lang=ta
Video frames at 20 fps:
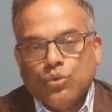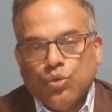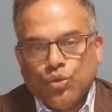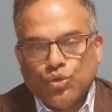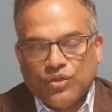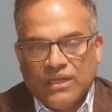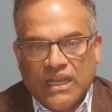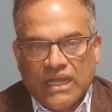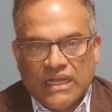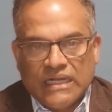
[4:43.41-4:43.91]

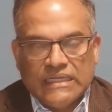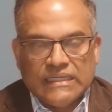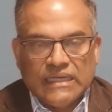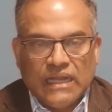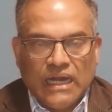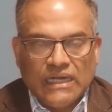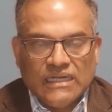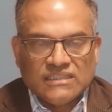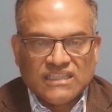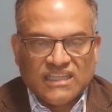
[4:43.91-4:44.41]
கூடுதலாக
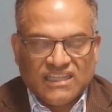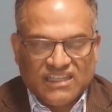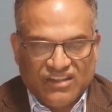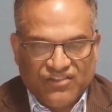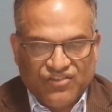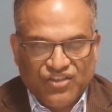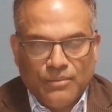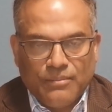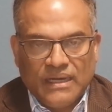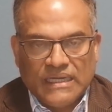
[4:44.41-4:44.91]
நாலு
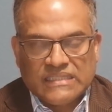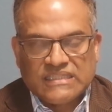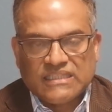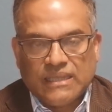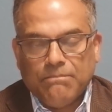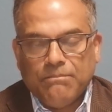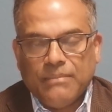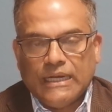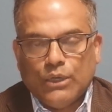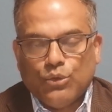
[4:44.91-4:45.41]
சதவீதமான
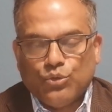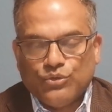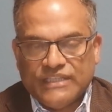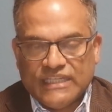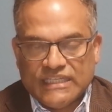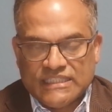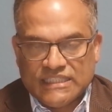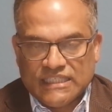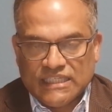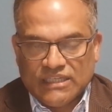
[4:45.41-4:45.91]
சம்பள
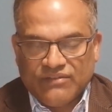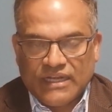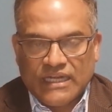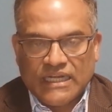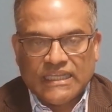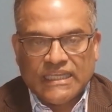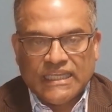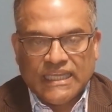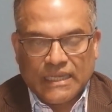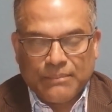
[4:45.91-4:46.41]
உயர்ச்சி
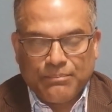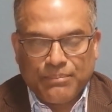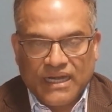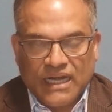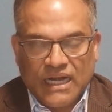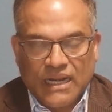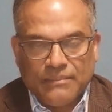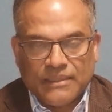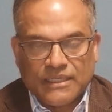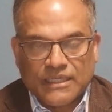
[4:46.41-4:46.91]
இவர்களுக்கு
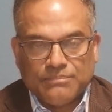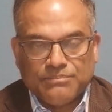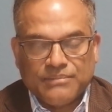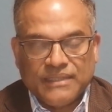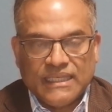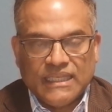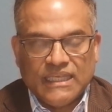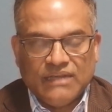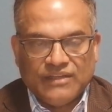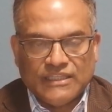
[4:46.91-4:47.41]
ஏற்படலாம் என்றும்
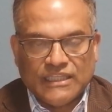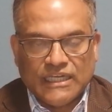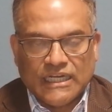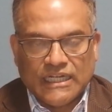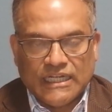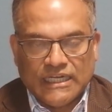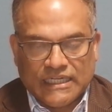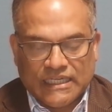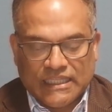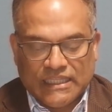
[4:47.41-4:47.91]
தெரிய
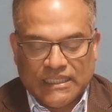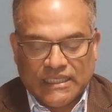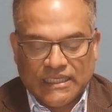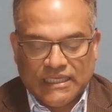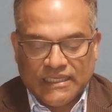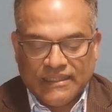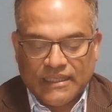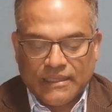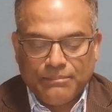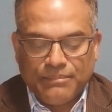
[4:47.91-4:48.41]
வந்திருக்கின்றது
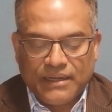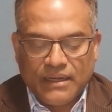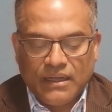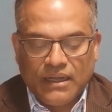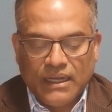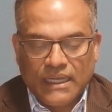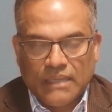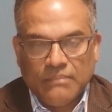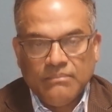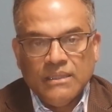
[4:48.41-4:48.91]
இதன்
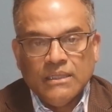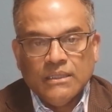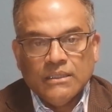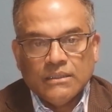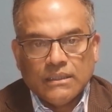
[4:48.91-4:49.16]
பிரகாரம்